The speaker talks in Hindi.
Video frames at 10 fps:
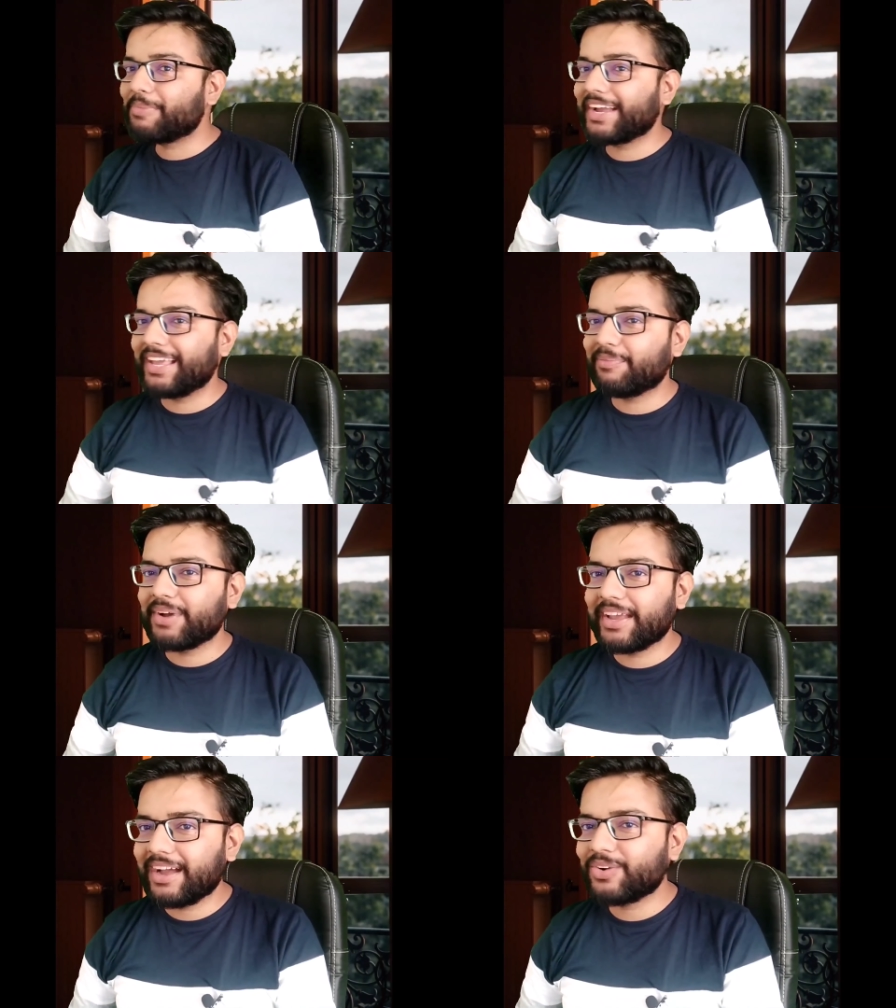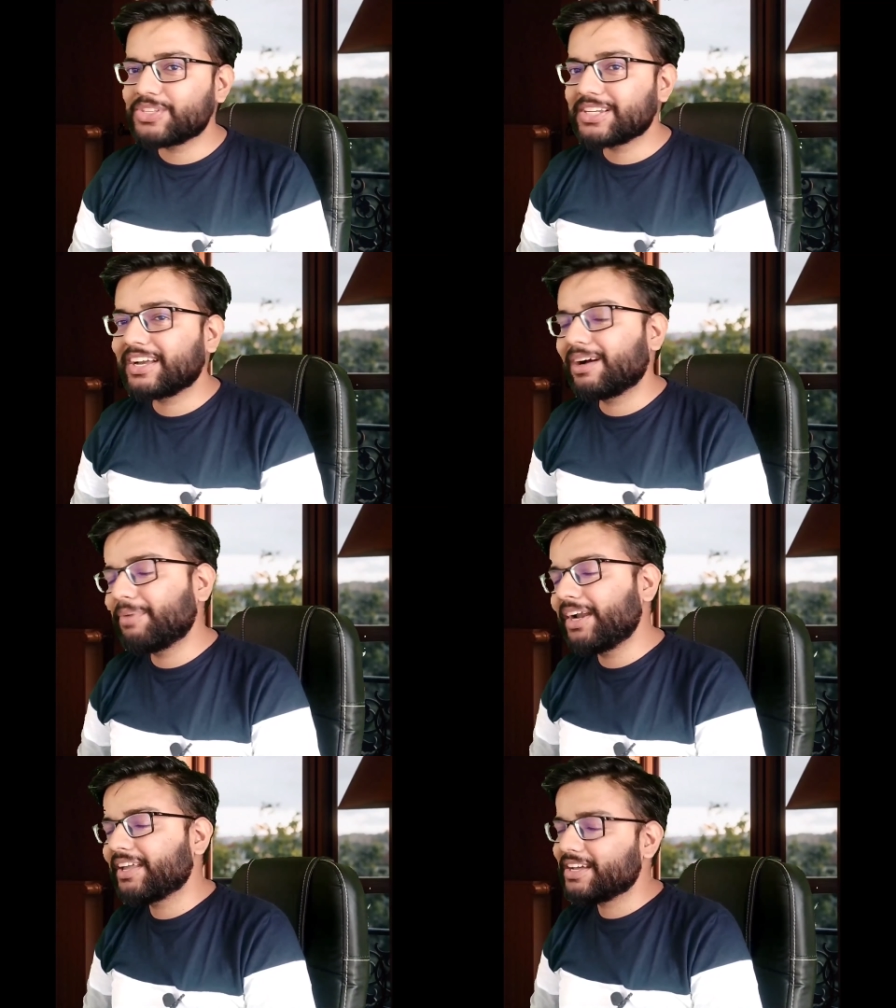बाकी आपका क्या कुछ
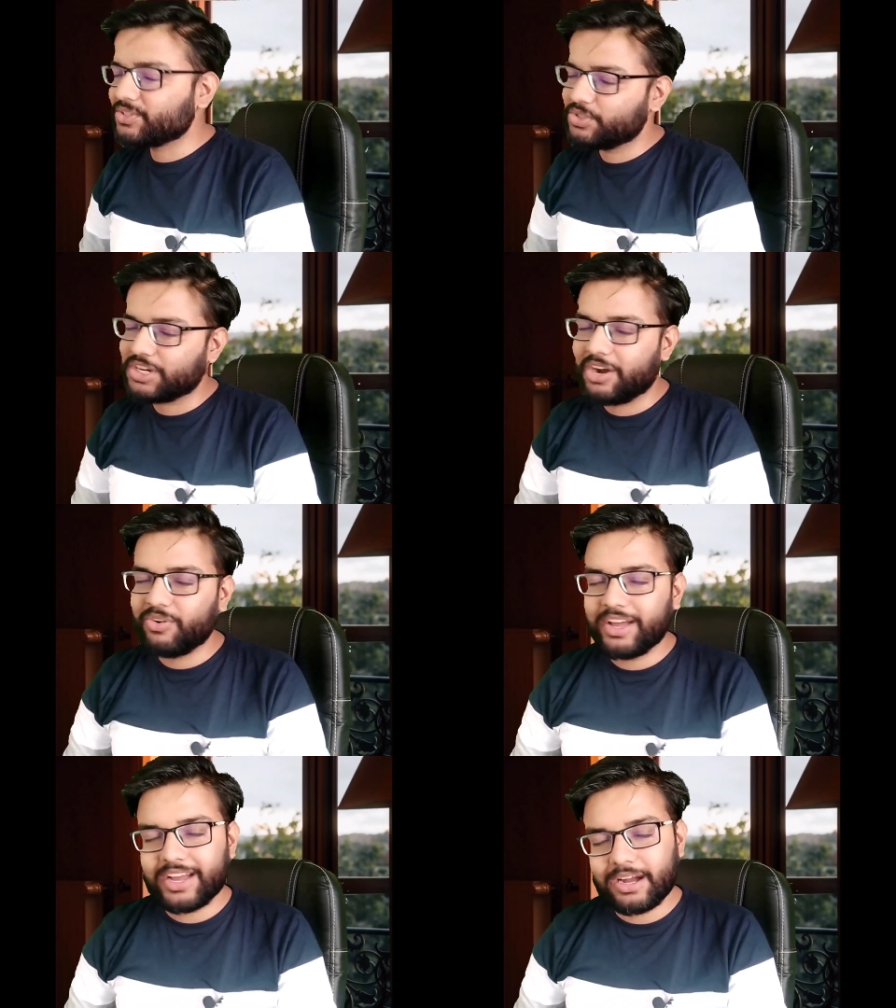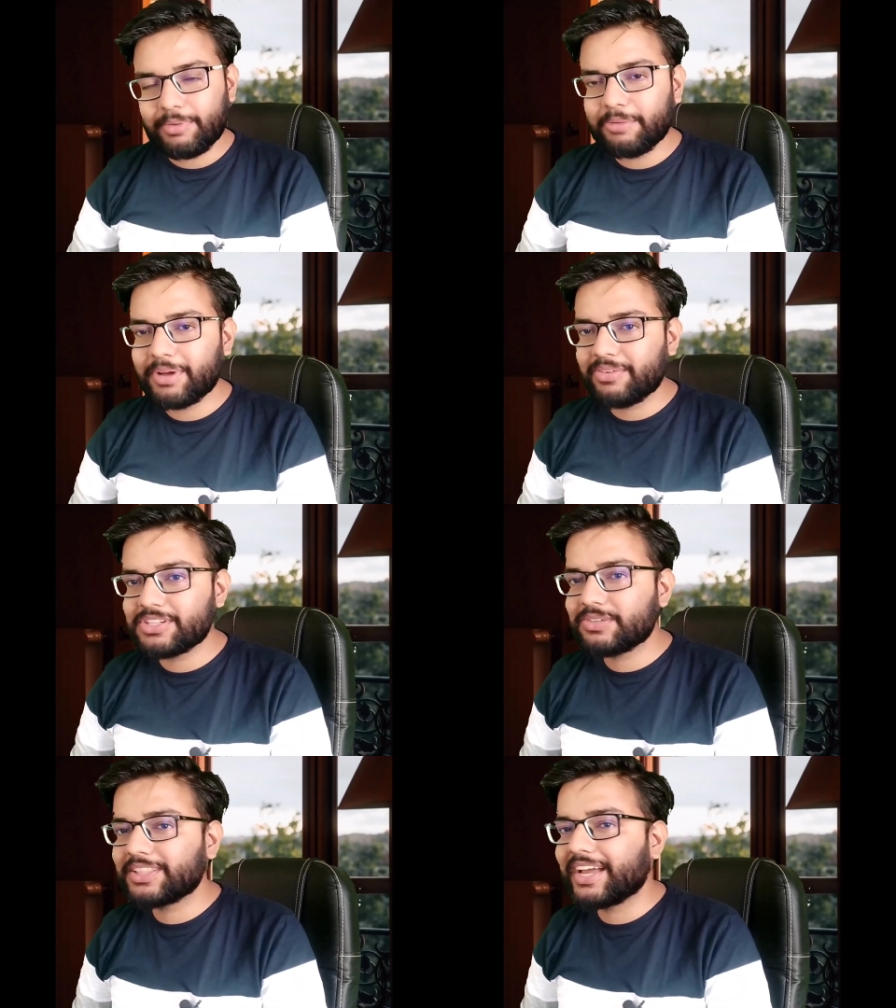कमेंट है सुझाव है कमेंट में
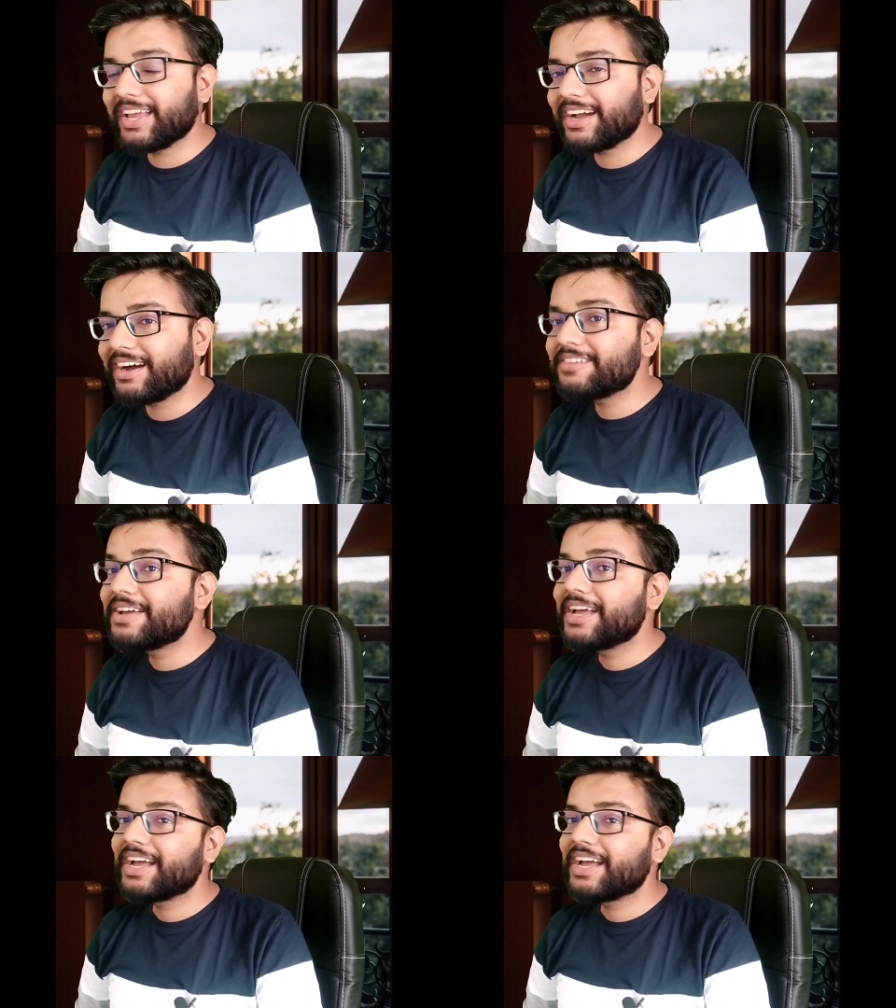अवश्य बताइएगा